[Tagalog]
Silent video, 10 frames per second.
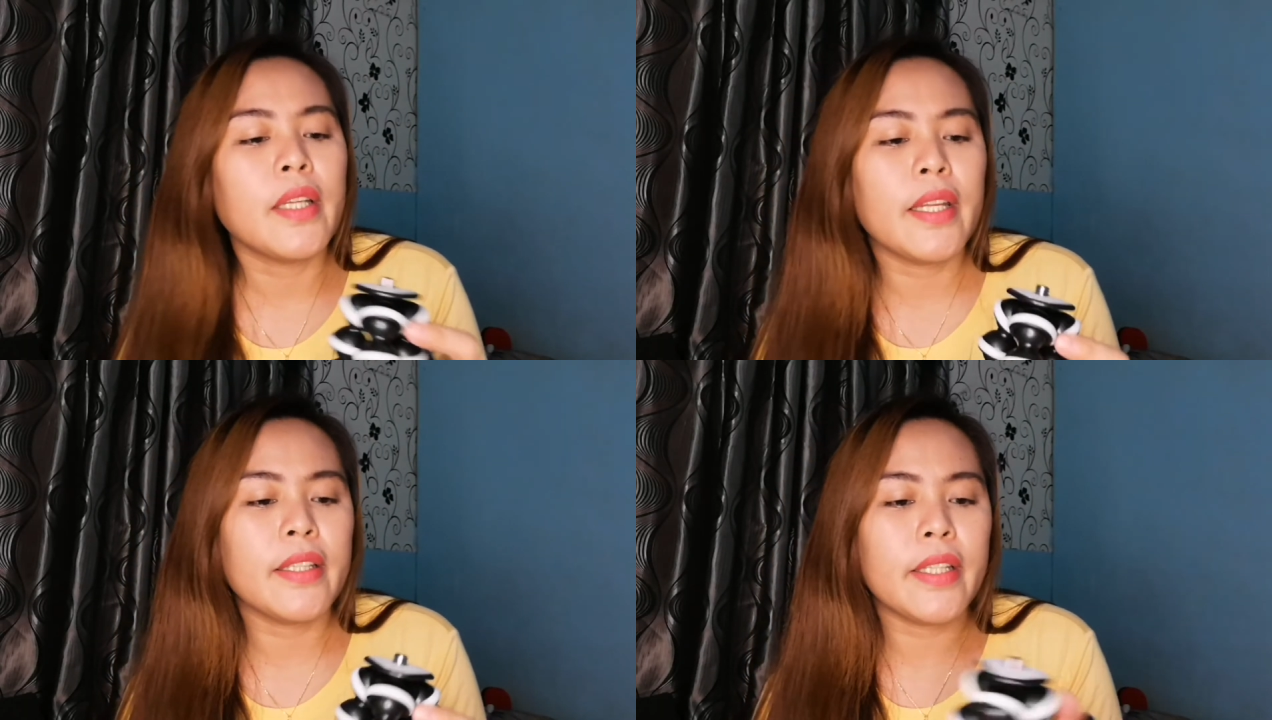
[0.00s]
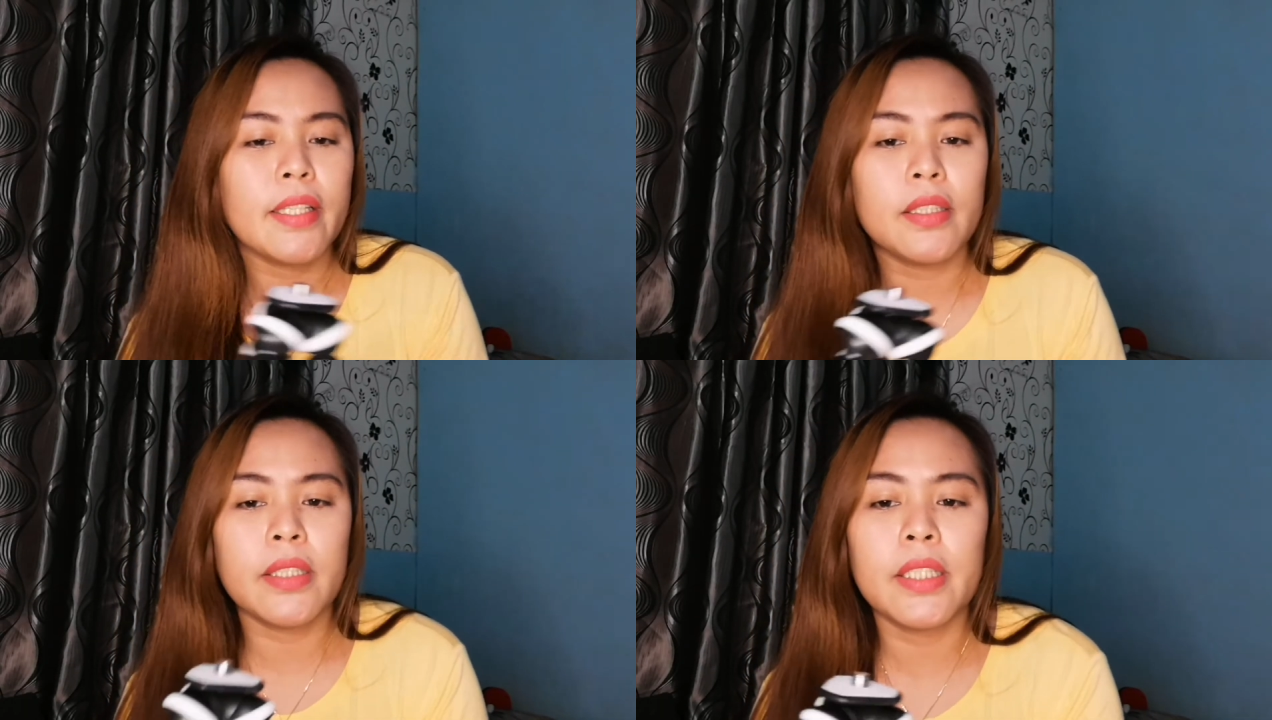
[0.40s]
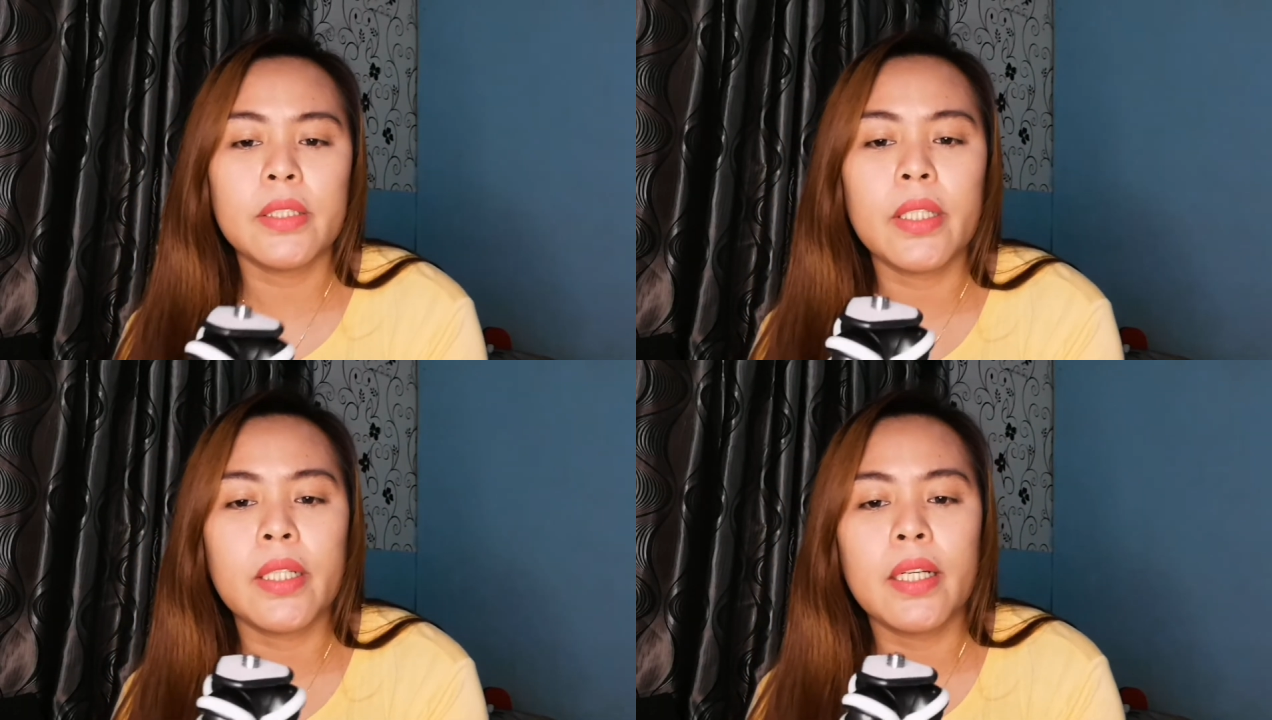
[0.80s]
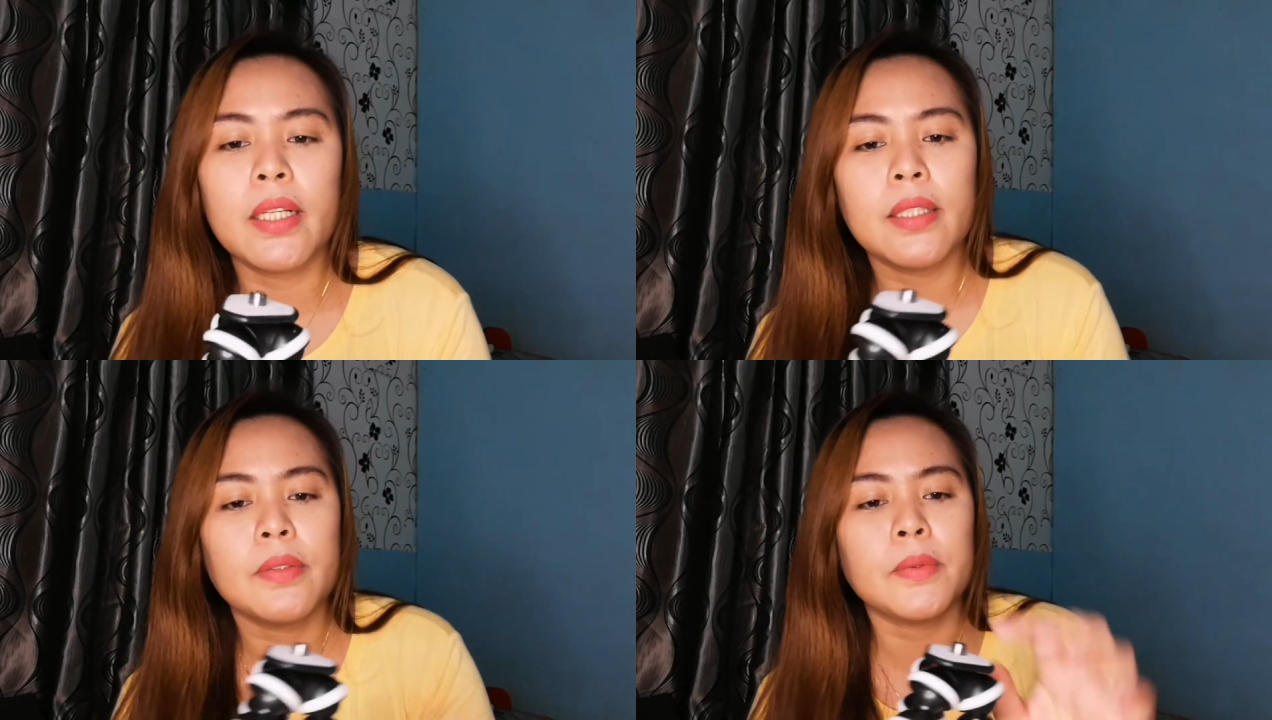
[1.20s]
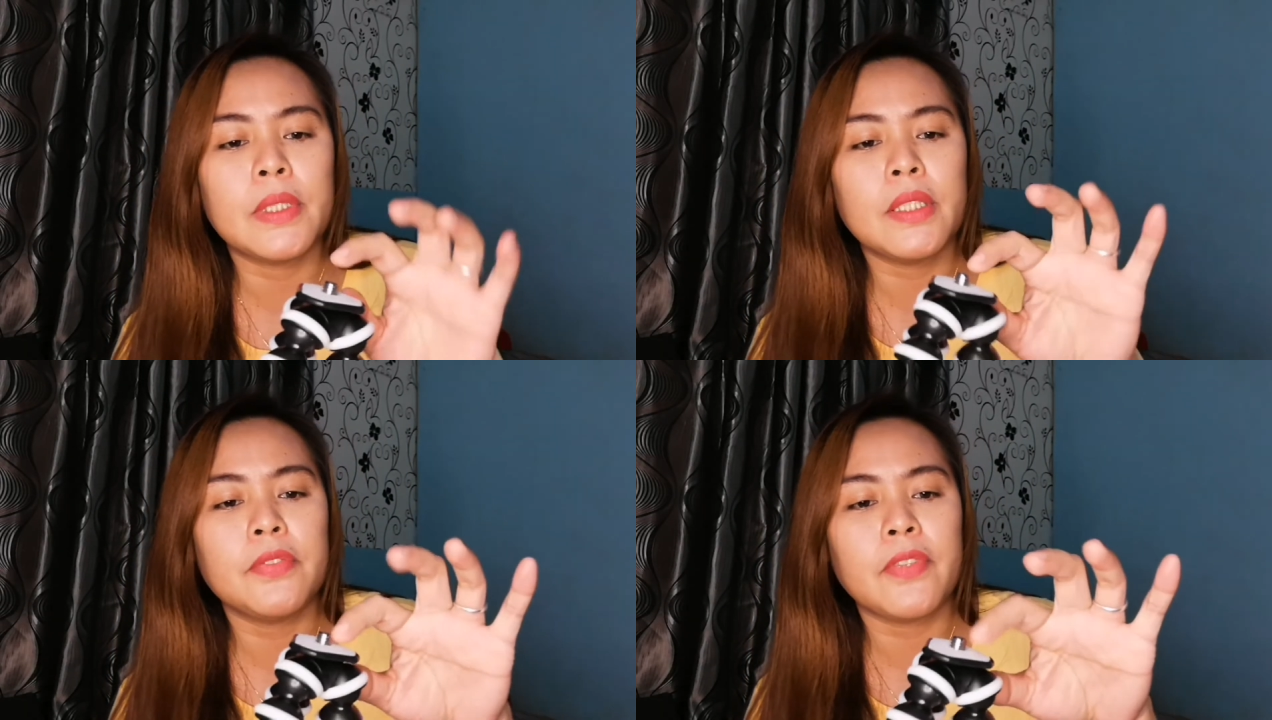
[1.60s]
And then later
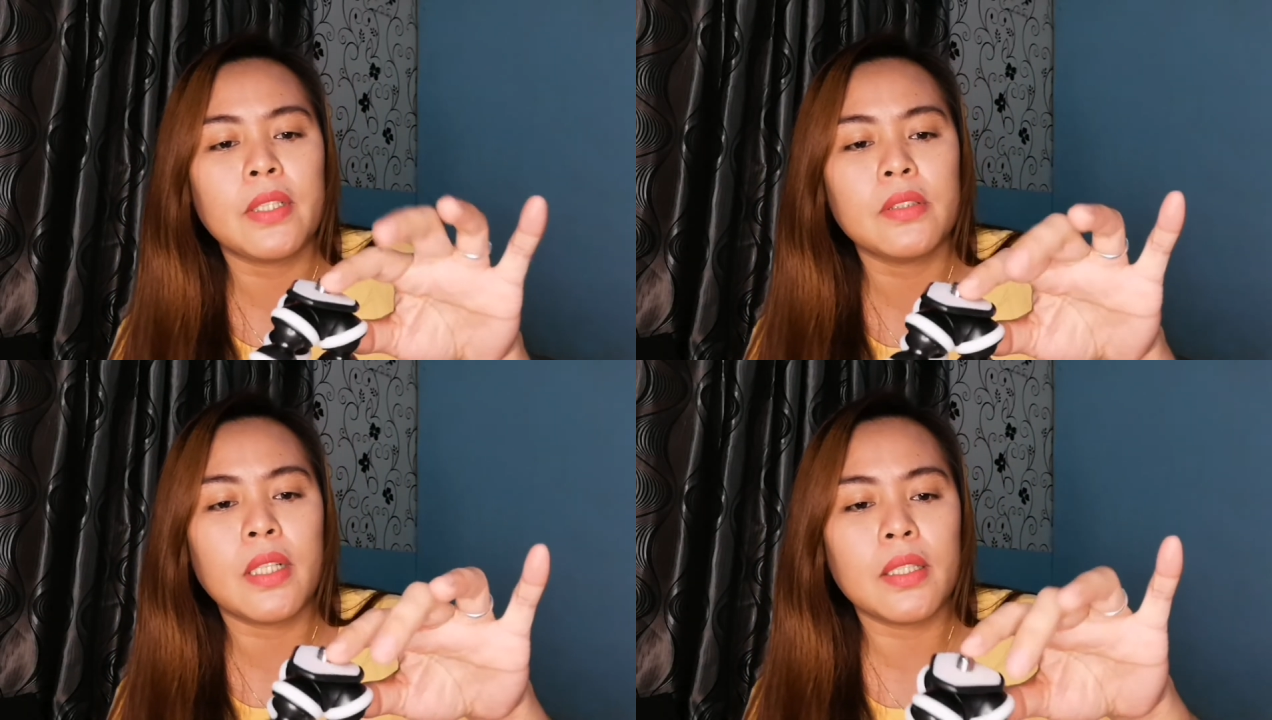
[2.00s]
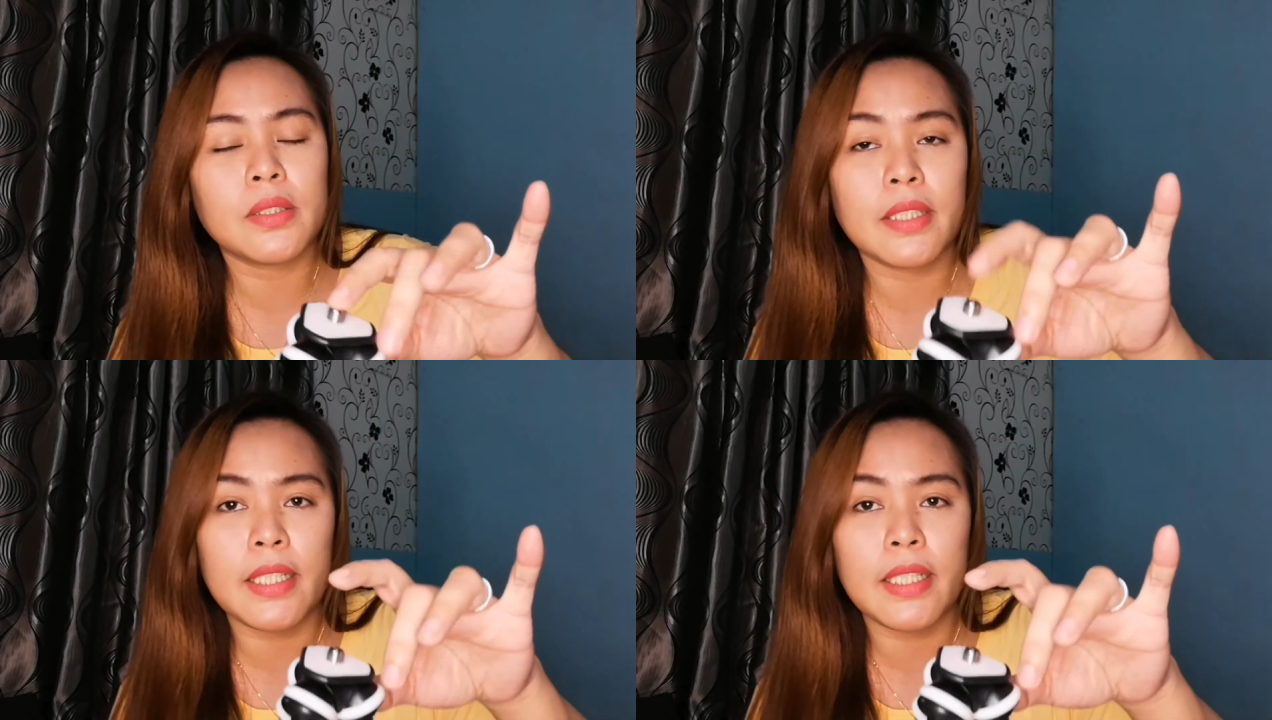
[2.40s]
we found out